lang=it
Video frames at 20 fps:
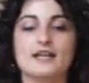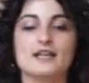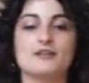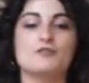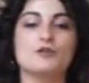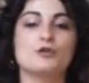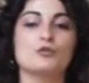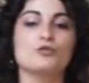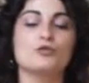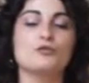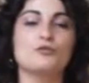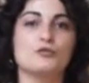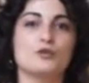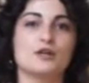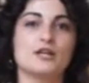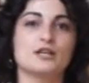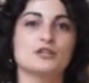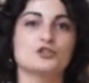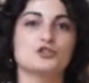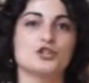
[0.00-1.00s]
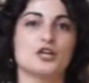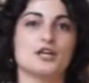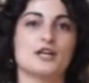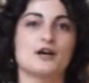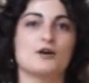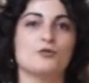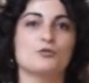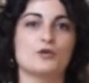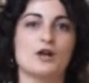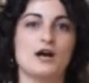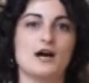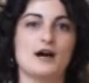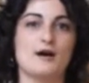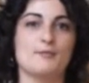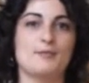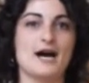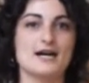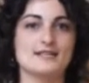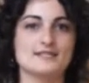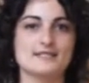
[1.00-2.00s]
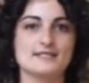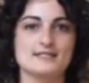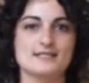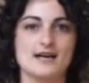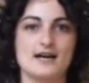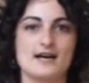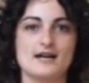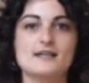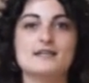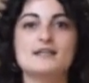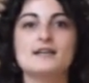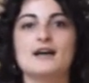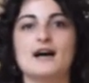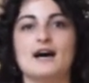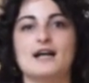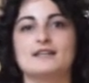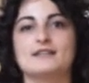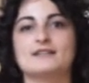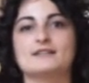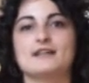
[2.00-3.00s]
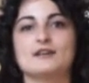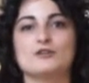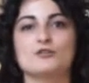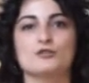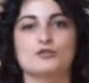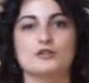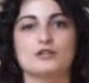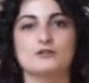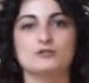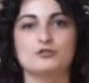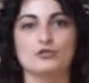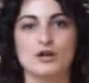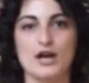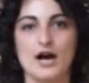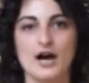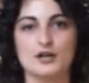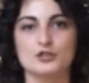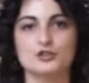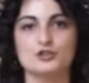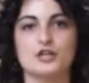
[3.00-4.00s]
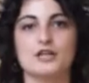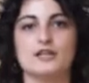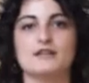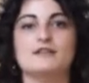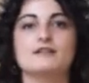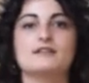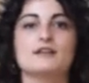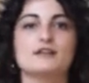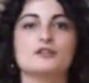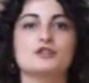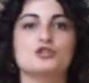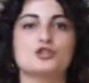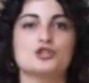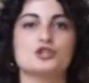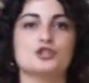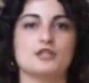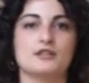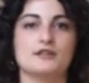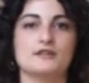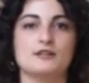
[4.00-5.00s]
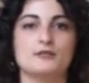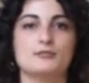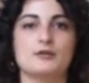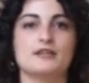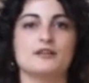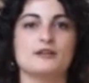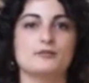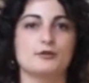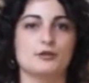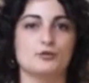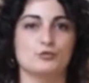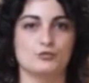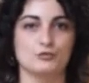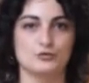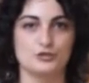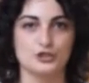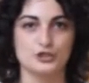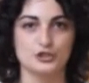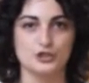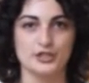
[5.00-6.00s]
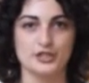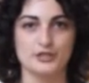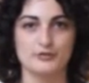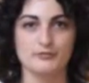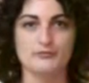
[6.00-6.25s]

ed è venuto fuori che c'era una massa all'interno del torace di 13 cm per 11